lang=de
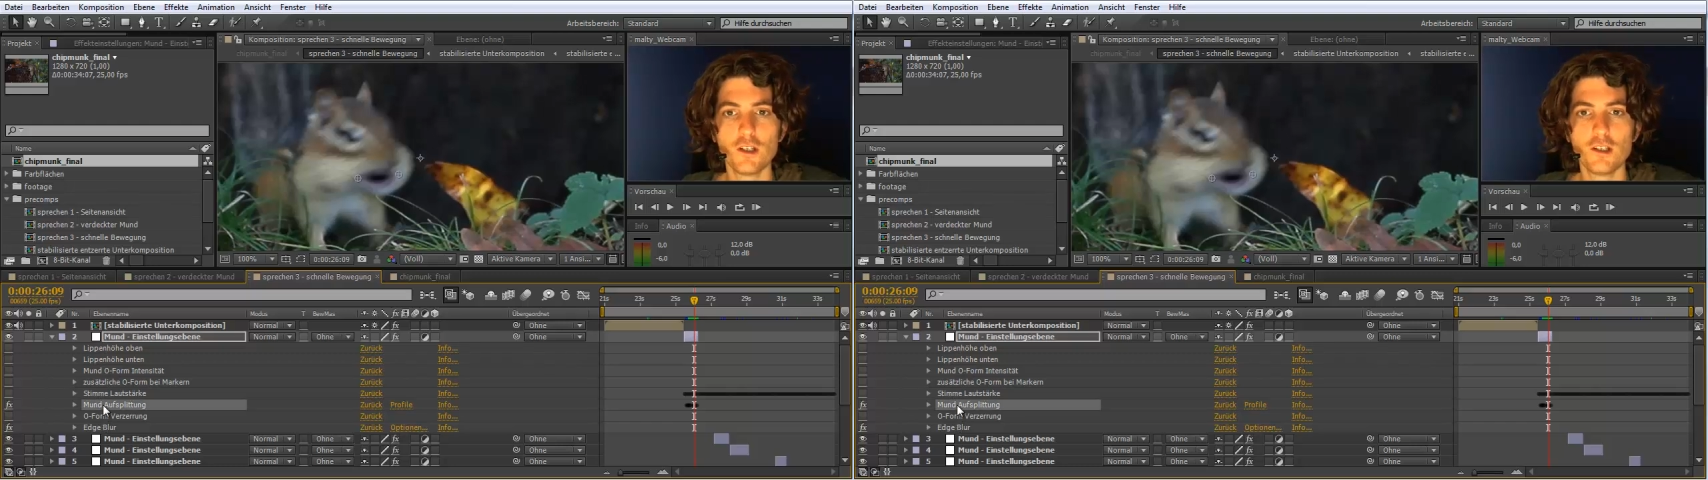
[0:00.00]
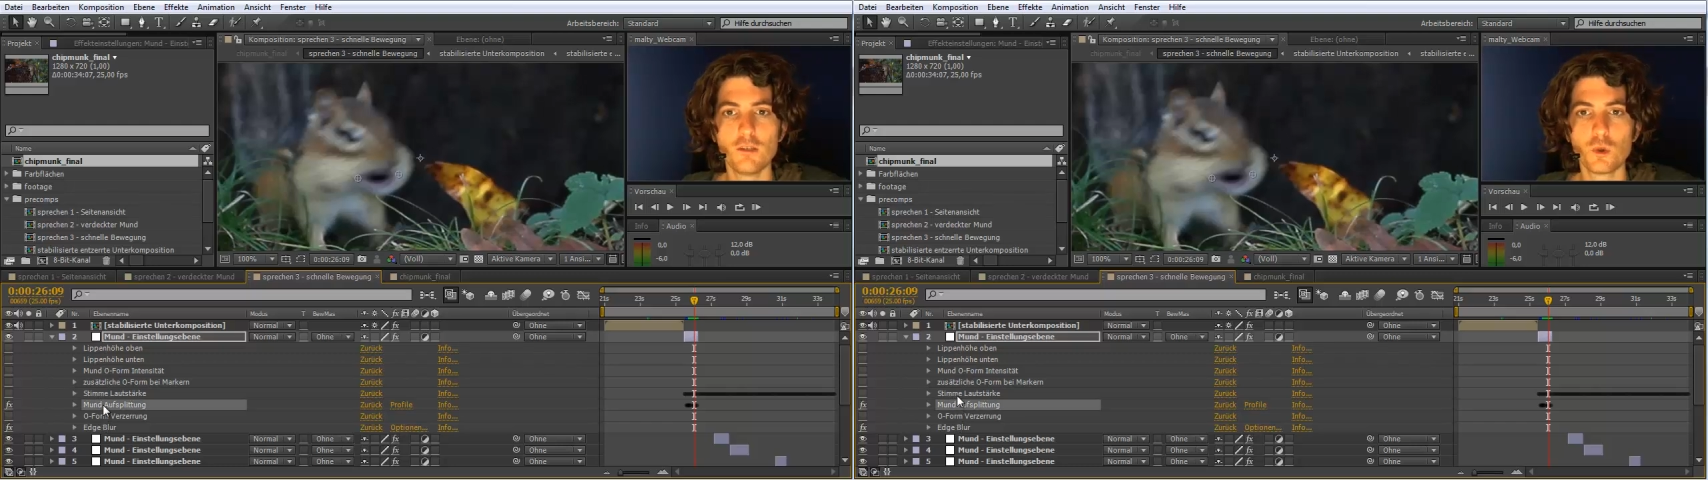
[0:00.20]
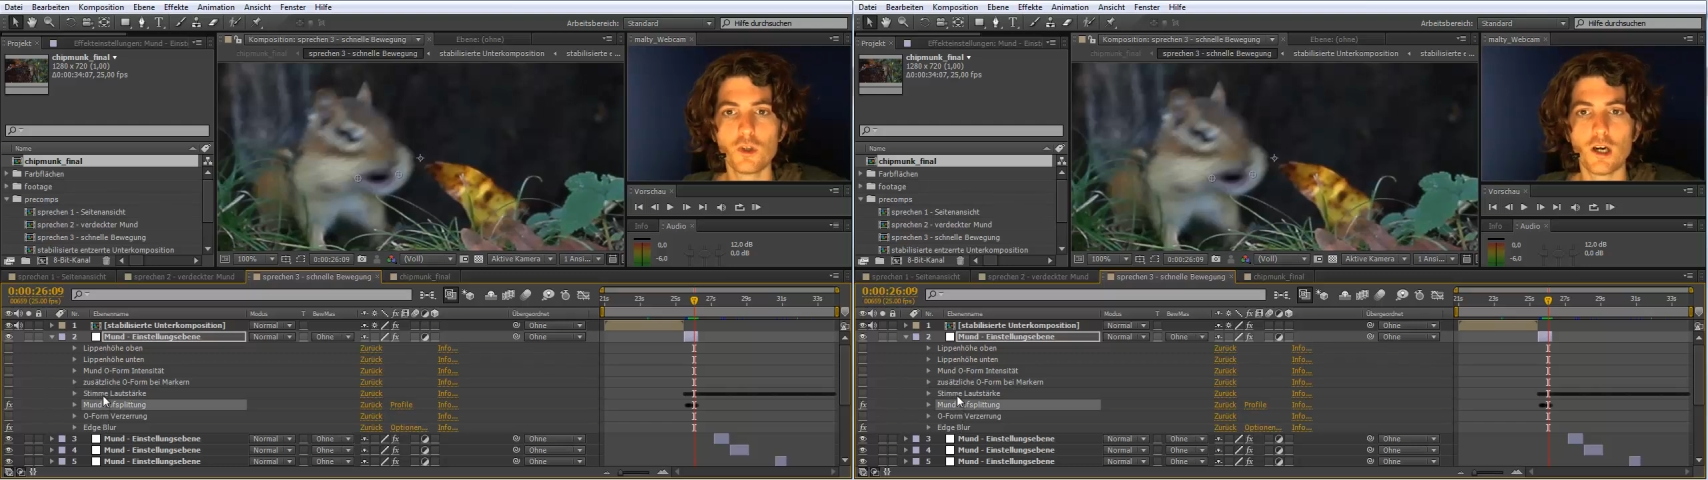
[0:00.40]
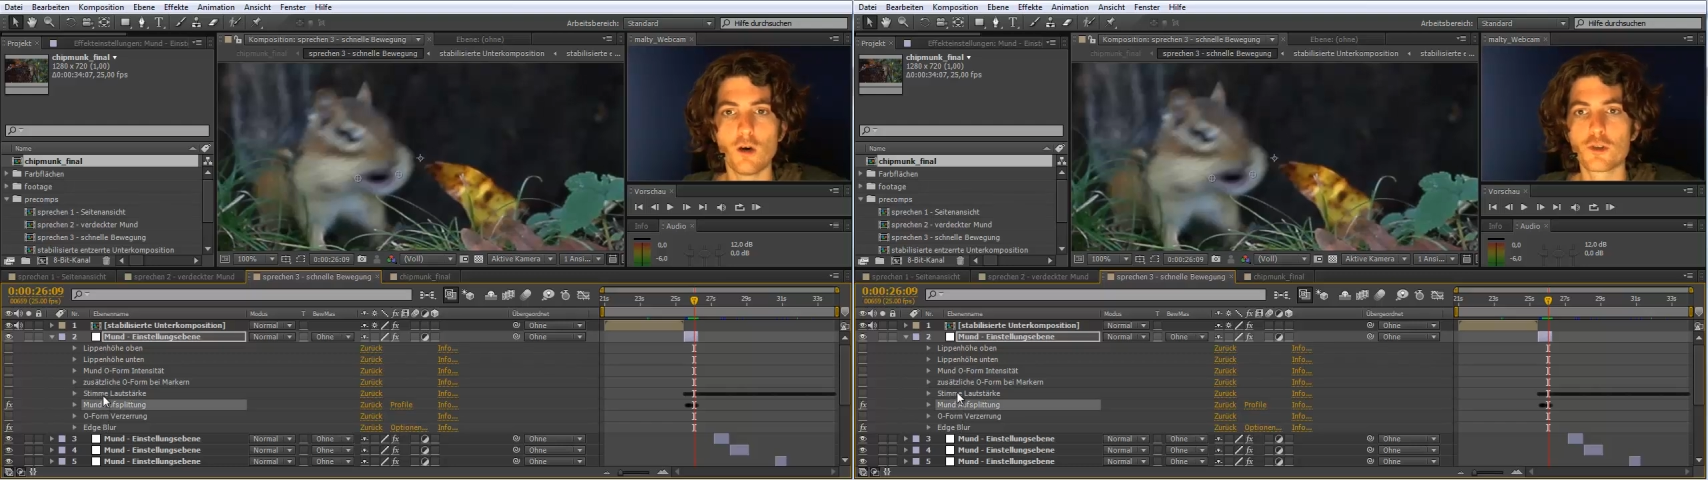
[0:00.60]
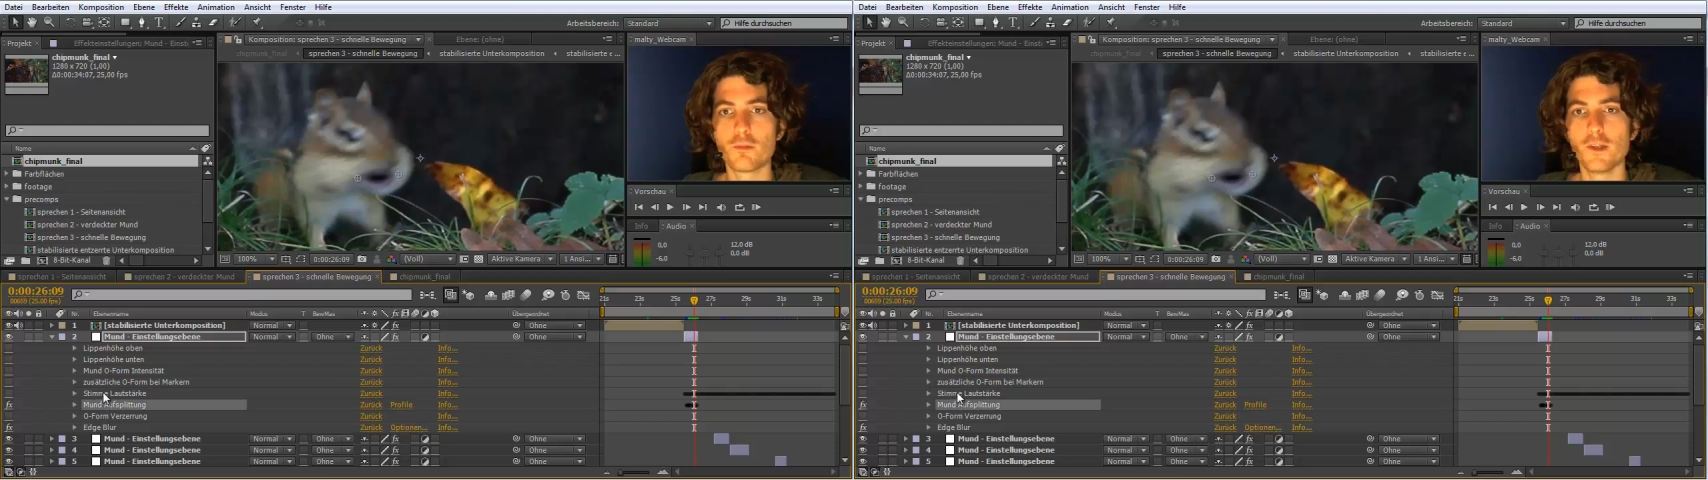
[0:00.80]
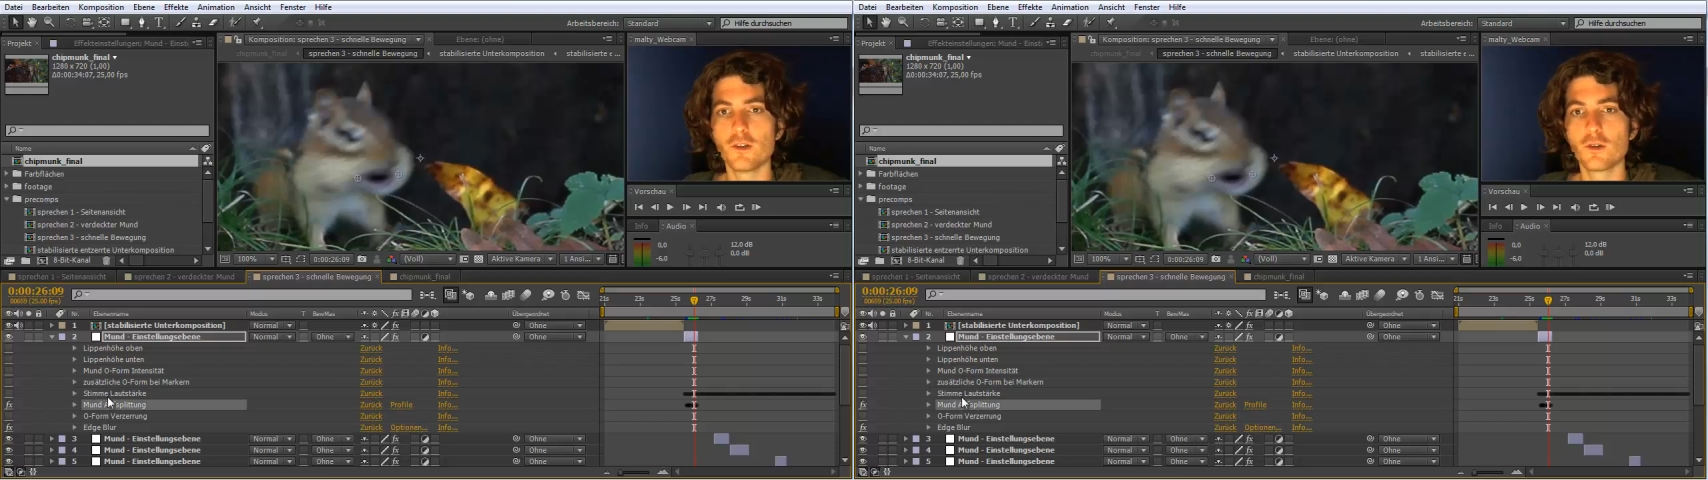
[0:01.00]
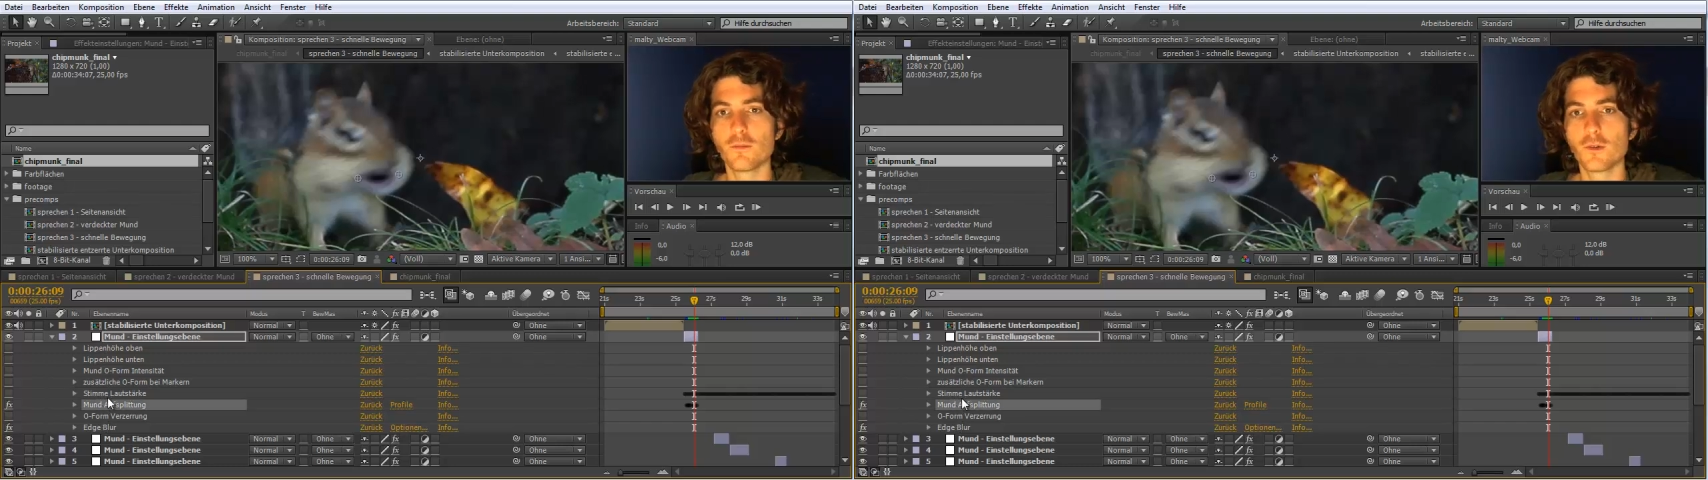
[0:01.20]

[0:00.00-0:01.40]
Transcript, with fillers: die Mundaufsplittung.